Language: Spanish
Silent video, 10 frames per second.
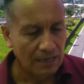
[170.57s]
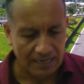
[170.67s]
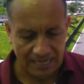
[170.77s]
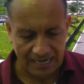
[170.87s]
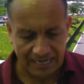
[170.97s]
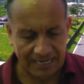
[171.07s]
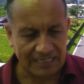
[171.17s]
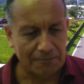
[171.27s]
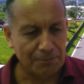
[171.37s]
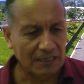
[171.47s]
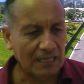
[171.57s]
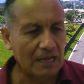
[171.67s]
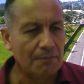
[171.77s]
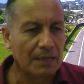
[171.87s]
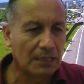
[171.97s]
la guerra
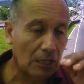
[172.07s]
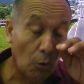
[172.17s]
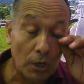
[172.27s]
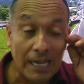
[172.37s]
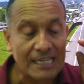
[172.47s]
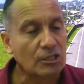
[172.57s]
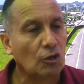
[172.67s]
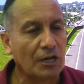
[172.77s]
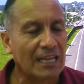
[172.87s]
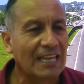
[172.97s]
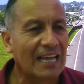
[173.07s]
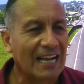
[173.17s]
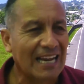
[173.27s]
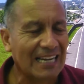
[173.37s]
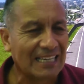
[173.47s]
prácticamente o la historia de la
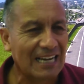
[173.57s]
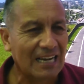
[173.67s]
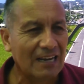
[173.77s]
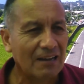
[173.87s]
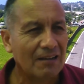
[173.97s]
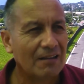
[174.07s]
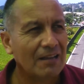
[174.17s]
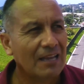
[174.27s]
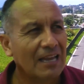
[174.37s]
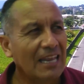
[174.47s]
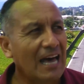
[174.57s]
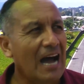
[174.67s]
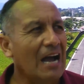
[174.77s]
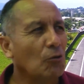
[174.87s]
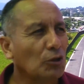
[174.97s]
guerra la
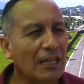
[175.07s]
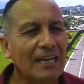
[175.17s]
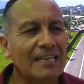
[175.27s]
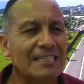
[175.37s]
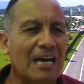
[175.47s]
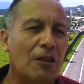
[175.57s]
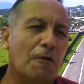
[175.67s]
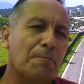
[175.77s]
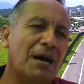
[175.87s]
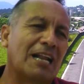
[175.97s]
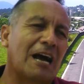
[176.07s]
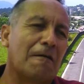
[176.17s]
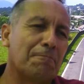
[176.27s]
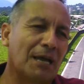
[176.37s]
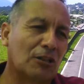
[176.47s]
han utilizado para
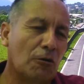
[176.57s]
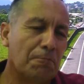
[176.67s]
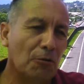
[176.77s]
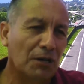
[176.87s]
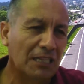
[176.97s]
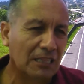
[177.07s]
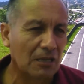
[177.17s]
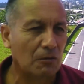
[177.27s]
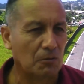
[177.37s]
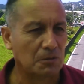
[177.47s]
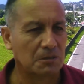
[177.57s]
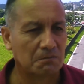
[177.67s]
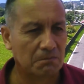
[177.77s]
aspectos políticos